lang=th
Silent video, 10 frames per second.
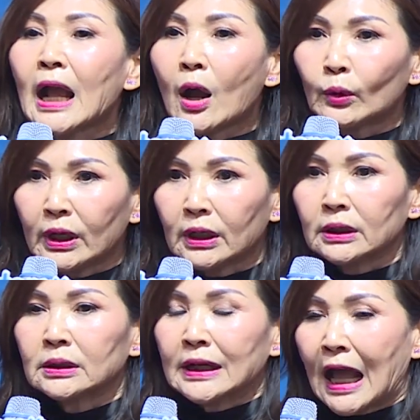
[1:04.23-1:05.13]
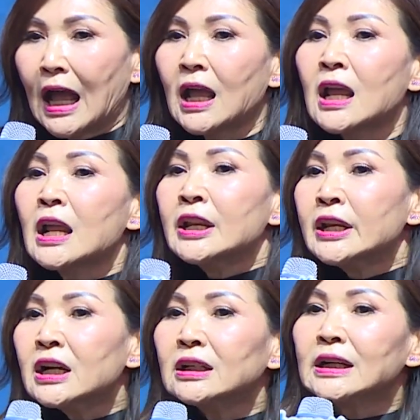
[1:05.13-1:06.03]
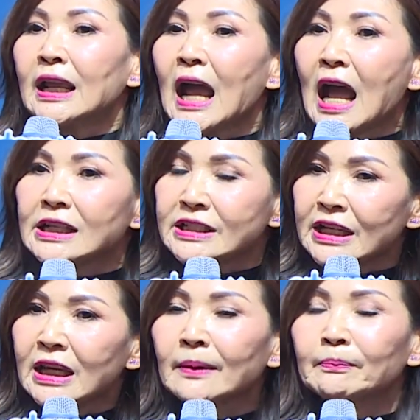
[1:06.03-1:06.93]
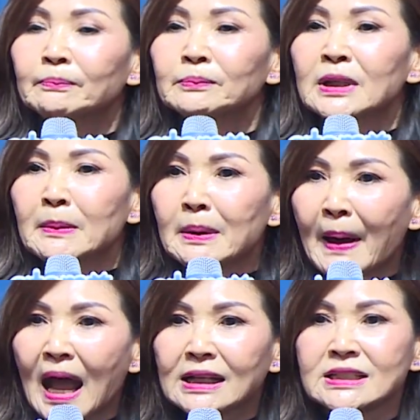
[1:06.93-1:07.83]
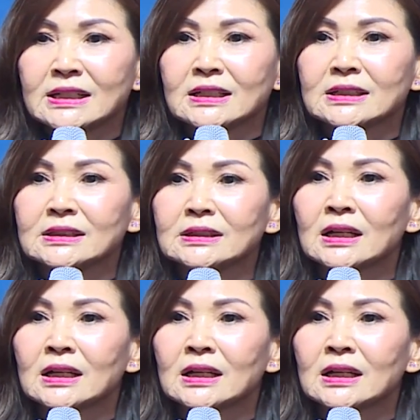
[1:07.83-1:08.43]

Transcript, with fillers: ก้าวเดินนะคะหนึ่งในอาชีพที่พี่พาเจอคือ